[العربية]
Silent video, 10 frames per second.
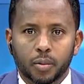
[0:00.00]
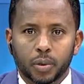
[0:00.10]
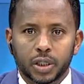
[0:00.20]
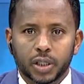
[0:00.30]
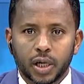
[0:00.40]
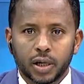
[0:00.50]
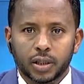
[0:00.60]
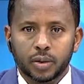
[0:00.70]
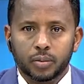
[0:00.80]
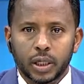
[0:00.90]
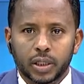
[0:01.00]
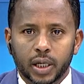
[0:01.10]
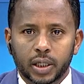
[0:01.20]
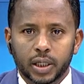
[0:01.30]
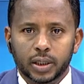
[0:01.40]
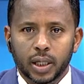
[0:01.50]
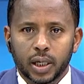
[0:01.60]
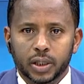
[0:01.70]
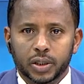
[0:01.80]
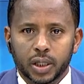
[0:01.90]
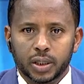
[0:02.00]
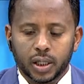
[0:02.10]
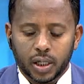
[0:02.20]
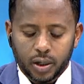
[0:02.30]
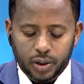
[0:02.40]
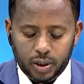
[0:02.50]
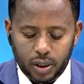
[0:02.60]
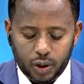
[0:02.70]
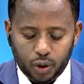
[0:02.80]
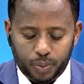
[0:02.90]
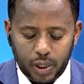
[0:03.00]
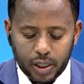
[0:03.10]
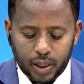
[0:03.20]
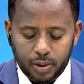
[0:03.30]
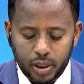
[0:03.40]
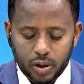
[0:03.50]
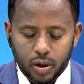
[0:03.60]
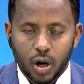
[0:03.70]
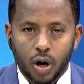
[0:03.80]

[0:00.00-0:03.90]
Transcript: بزيارة ميدانية لسد النهضة الإثيوبي الكبير